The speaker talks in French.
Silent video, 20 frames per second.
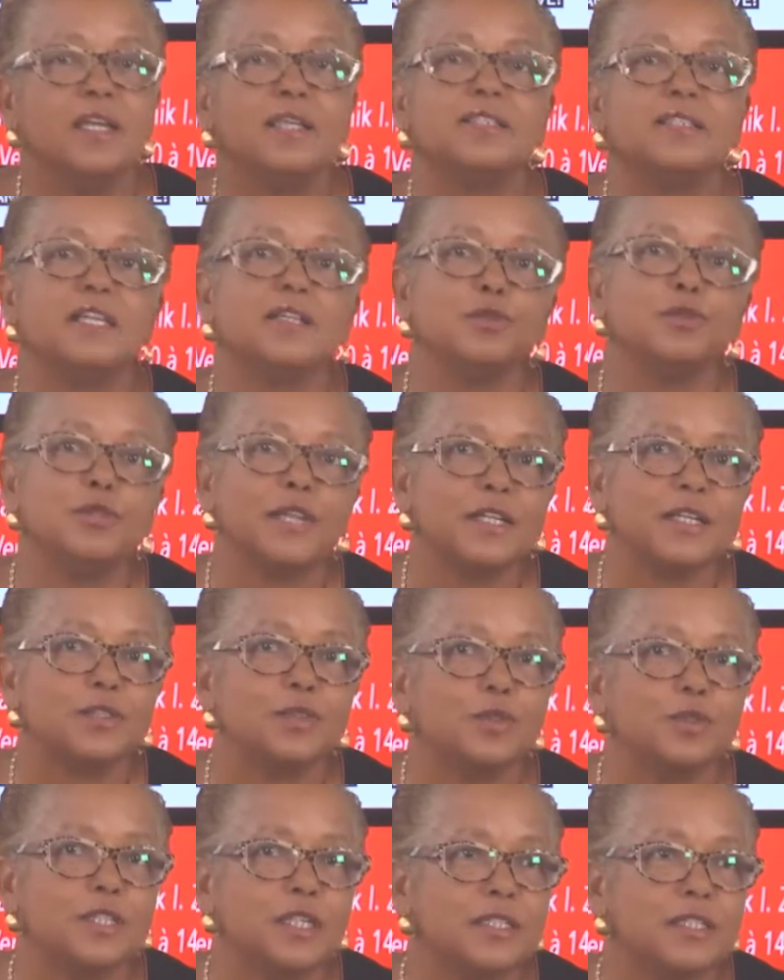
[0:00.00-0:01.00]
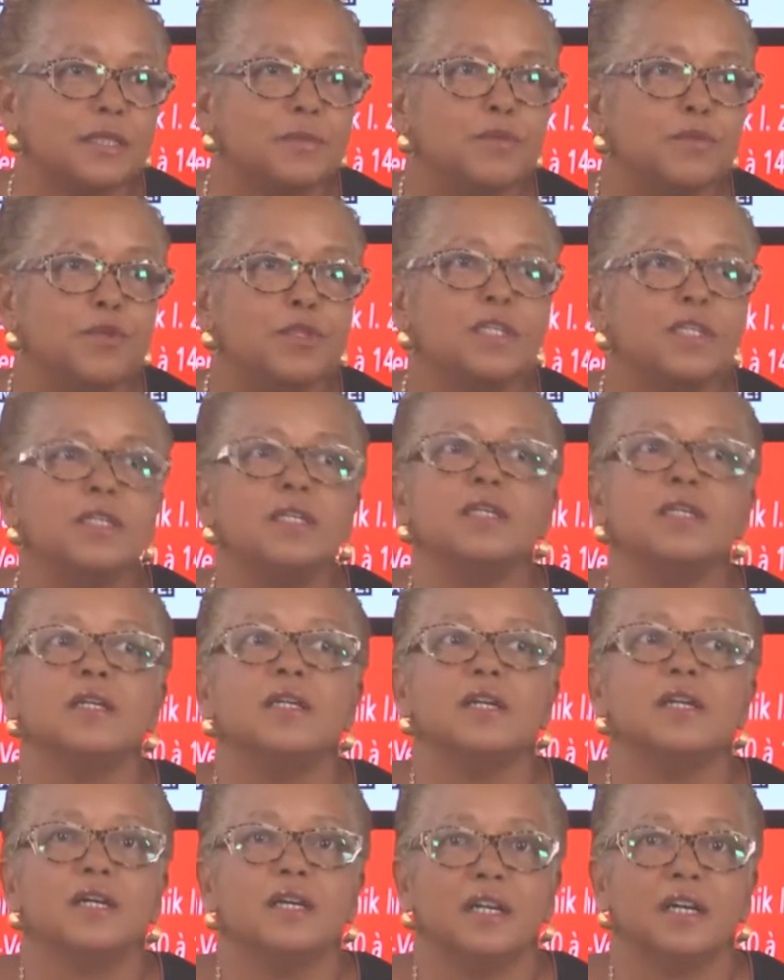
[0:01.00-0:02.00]
C'est une action qui a été menée,
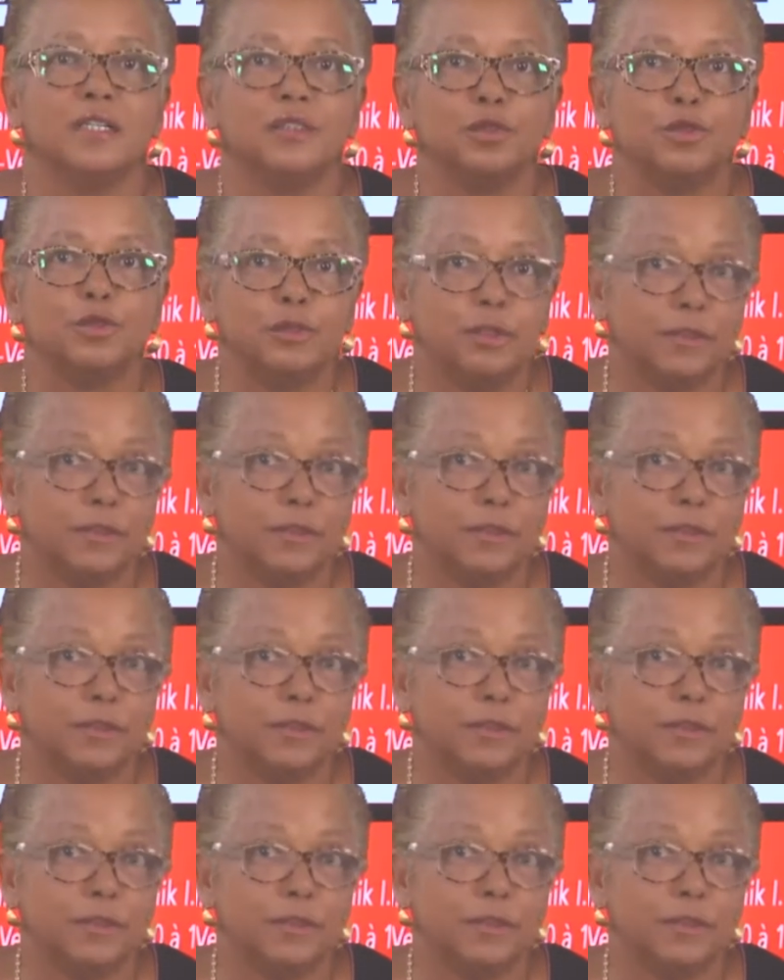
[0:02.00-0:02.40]
en,